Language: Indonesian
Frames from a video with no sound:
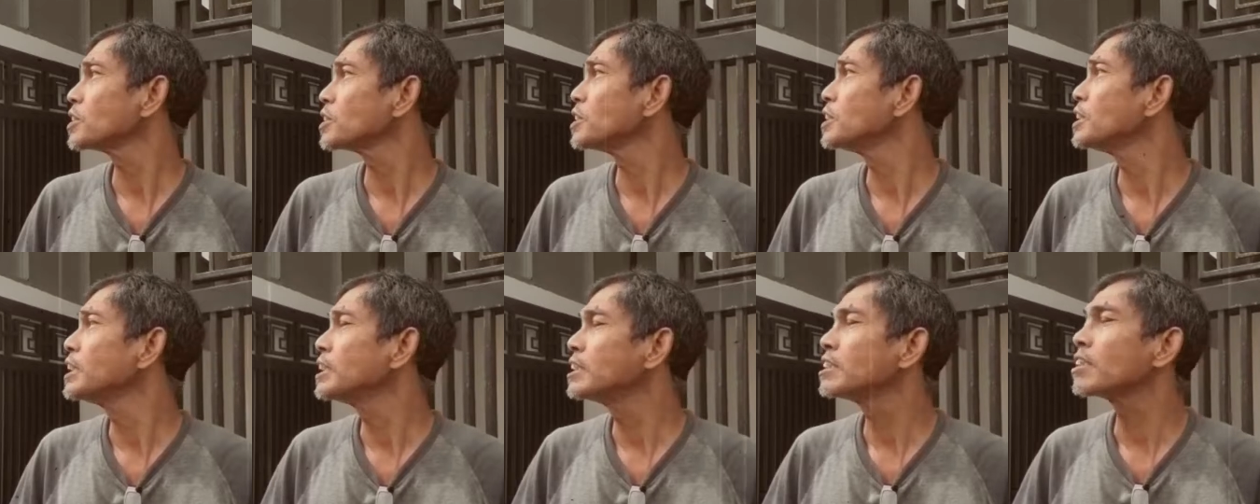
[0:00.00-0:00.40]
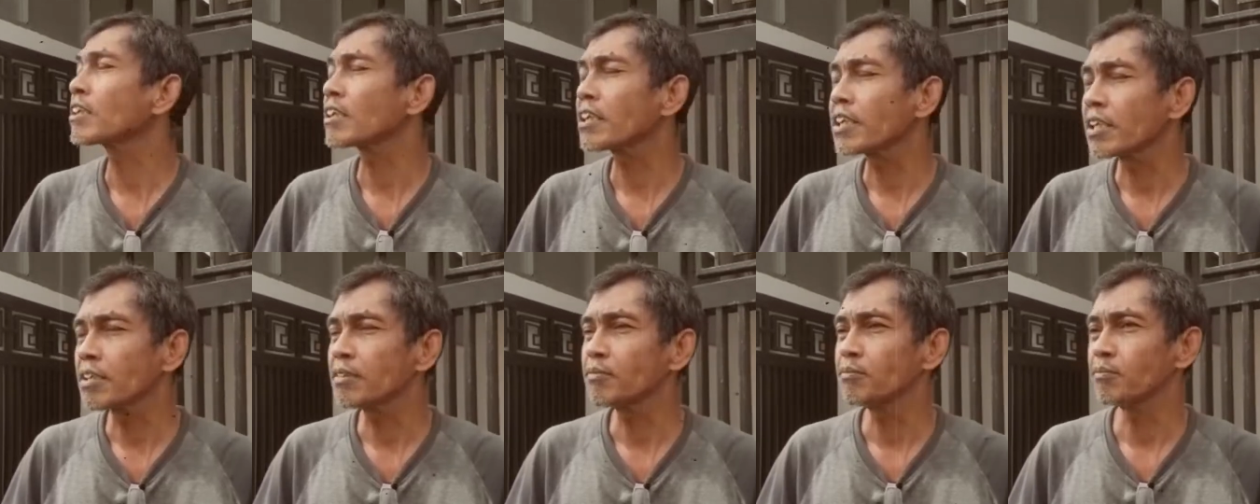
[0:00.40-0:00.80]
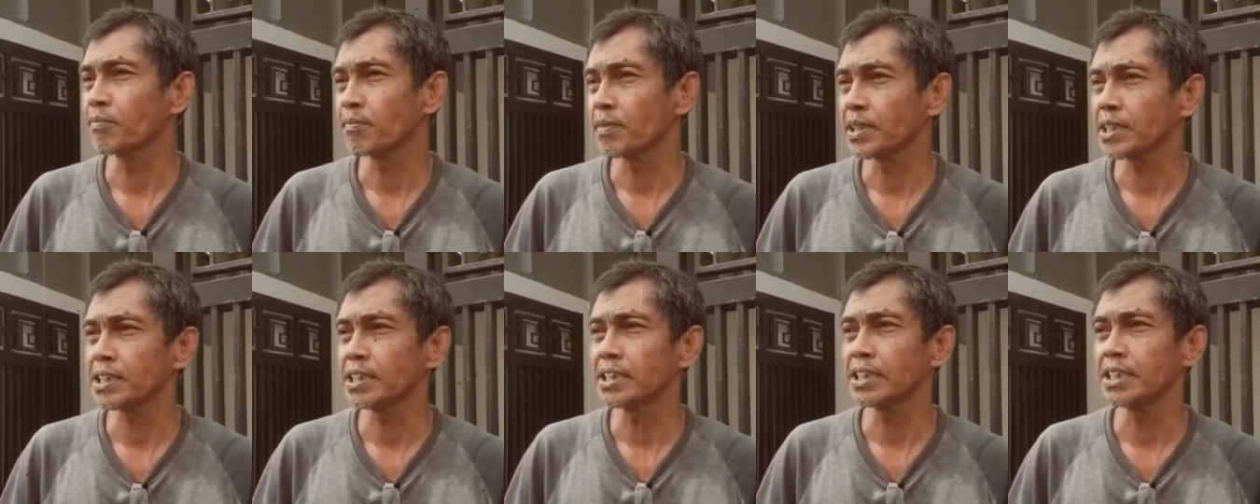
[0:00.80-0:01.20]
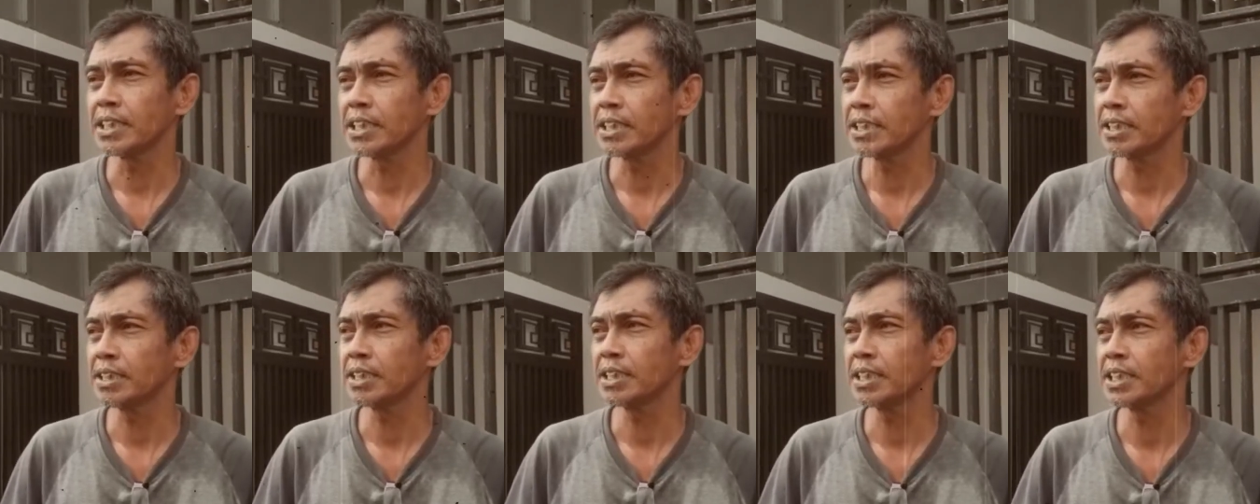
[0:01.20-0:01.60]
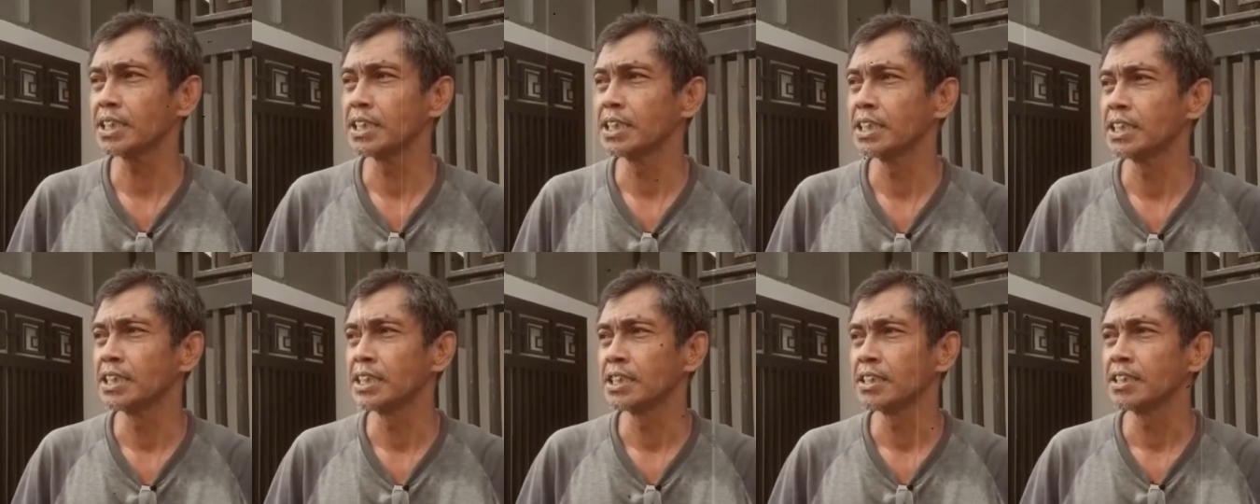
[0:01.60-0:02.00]
ini sering masih
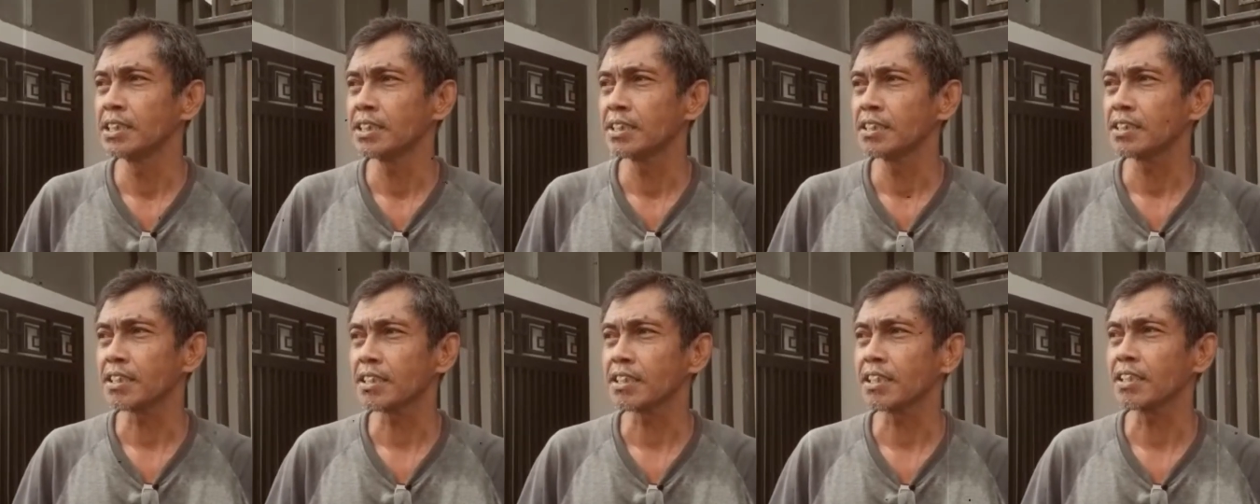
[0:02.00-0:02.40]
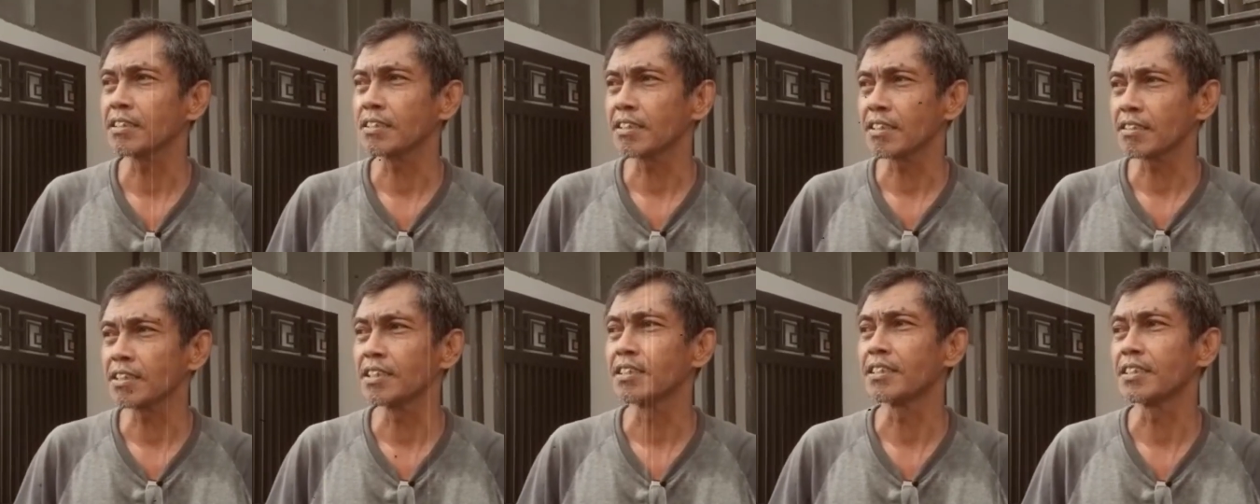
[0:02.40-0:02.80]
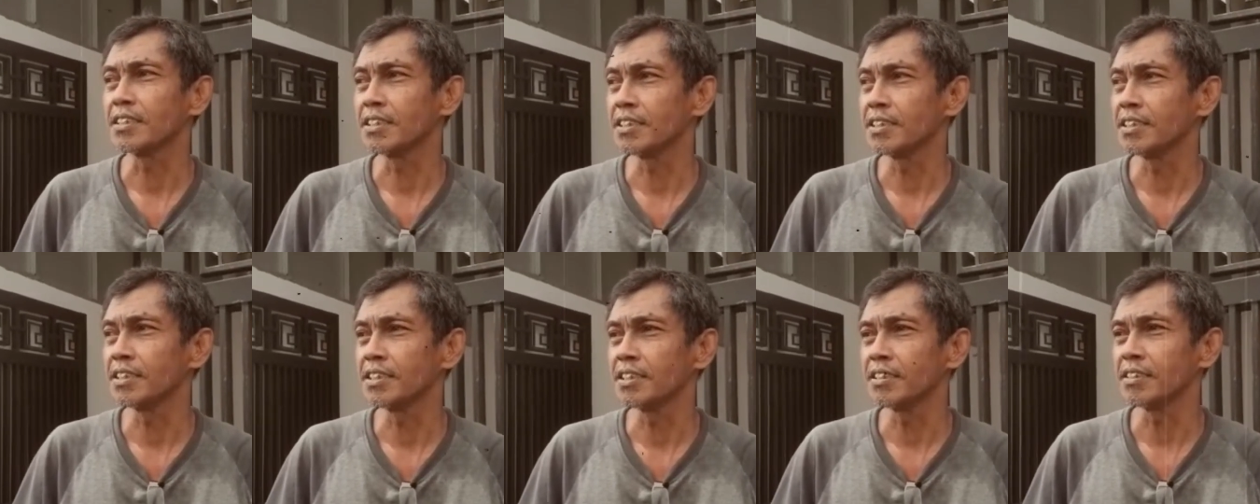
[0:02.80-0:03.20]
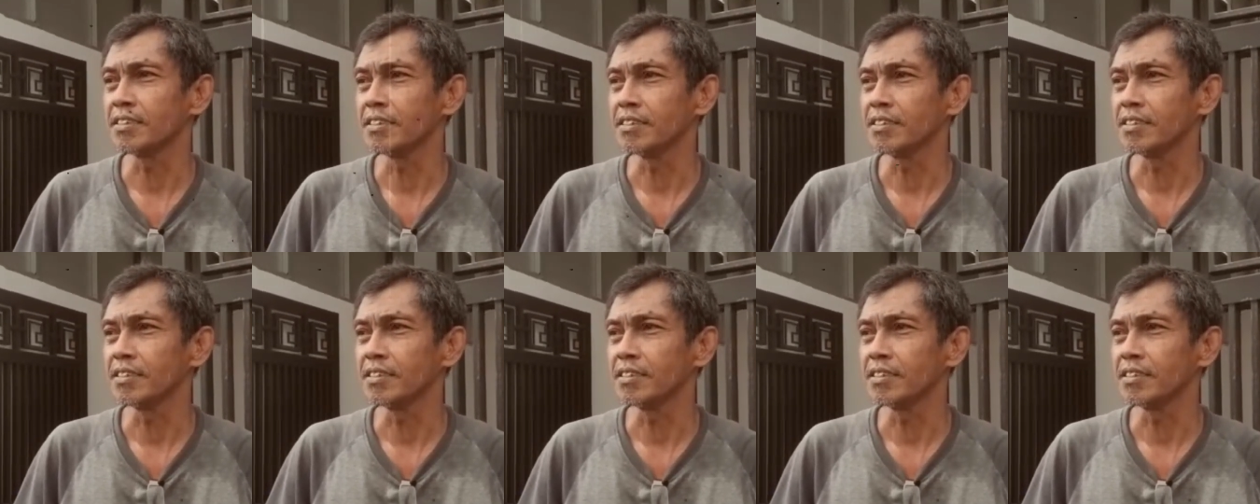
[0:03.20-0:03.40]
sering terjadi